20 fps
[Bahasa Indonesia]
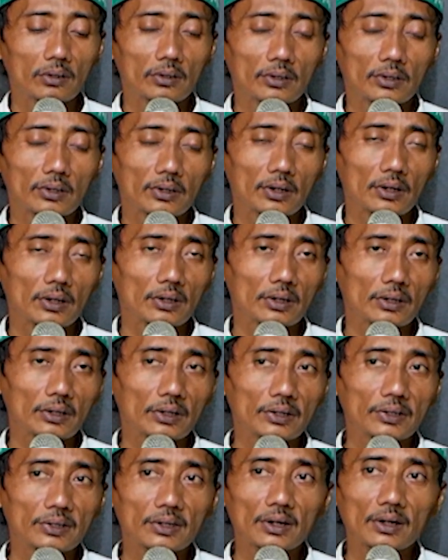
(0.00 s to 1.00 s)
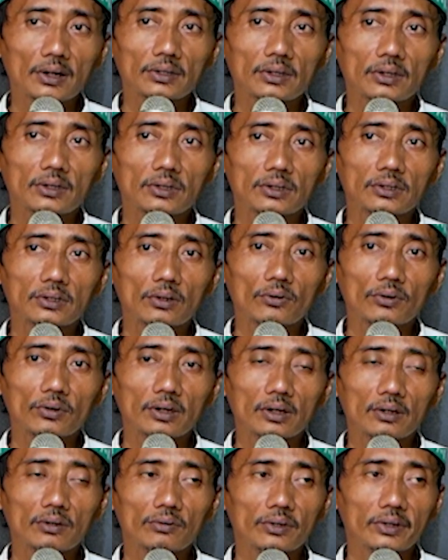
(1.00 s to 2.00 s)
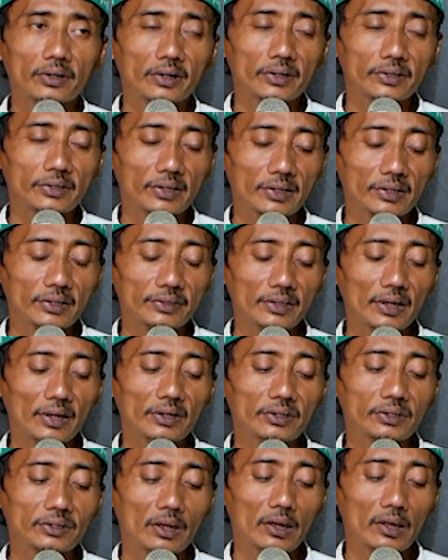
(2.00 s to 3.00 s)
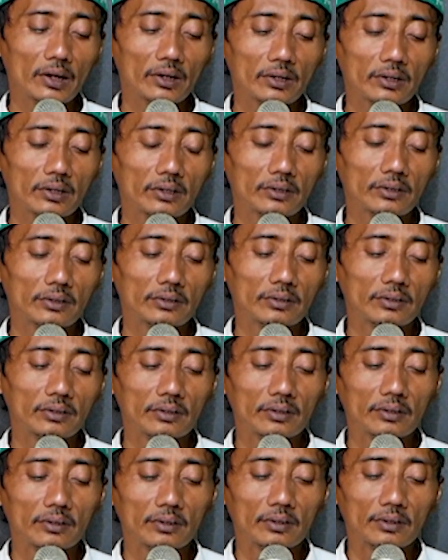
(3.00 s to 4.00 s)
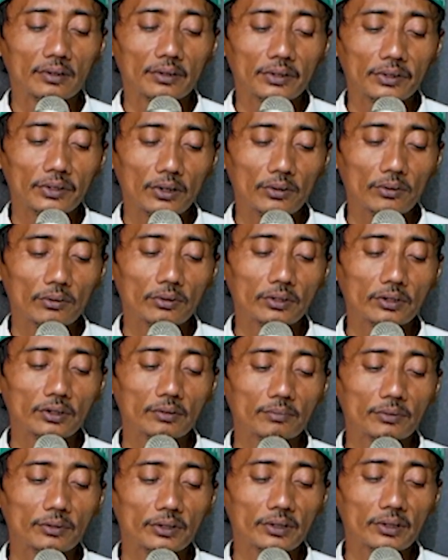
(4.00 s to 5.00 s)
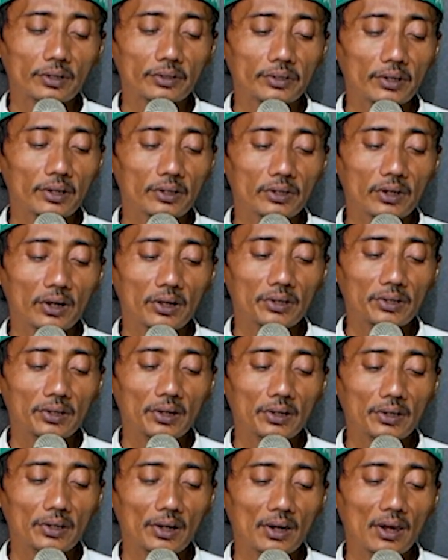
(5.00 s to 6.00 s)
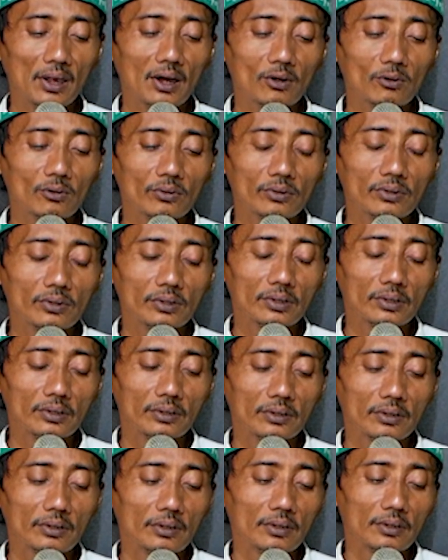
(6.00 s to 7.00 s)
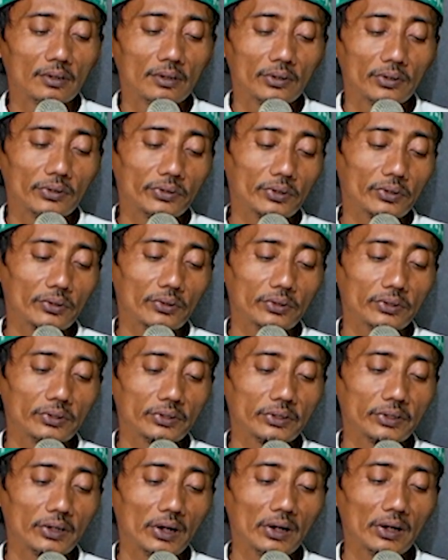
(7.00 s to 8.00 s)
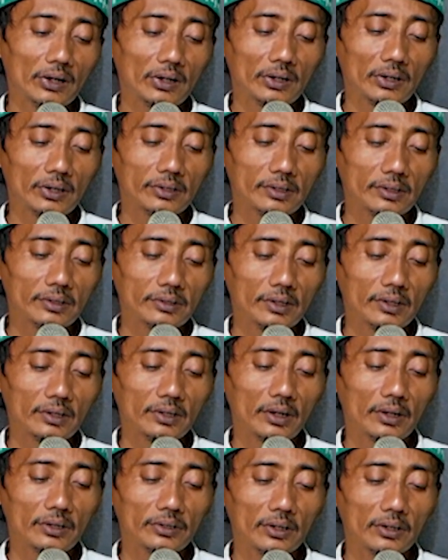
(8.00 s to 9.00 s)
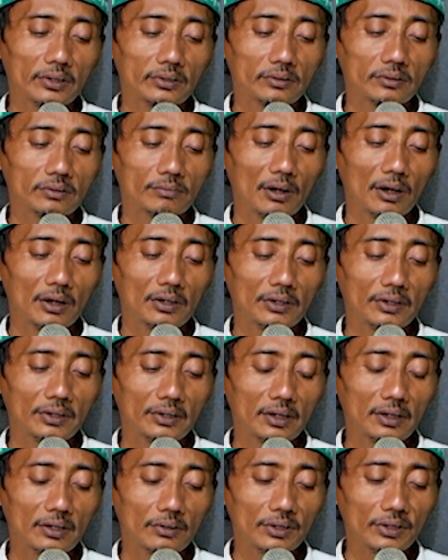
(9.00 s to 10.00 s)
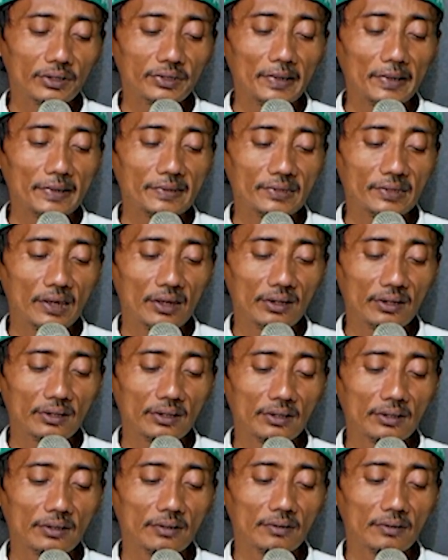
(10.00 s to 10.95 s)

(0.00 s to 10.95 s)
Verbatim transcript: kalau kita jadi orang-orang sekasasar ya terodok baru ternyata kelau terodok Jakarta ya, ternyata di Bali kan kesasar dia